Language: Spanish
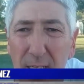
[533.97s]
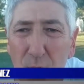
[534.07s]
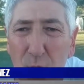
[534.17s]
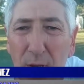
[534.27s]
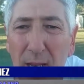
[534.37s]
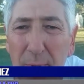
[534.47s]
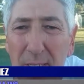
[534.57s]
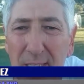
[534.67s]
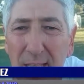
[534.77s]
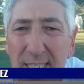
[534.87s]

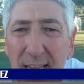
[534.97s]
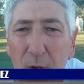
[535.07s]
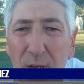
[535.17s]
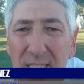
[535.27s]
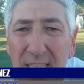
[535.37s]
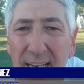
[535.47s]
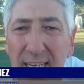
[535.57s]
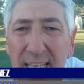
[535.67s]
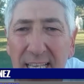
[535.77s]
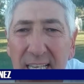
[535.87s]
solamente ya los que
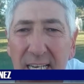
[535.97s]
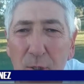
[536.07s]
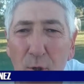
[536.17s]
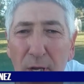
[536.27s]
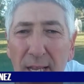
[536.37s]
están inscritos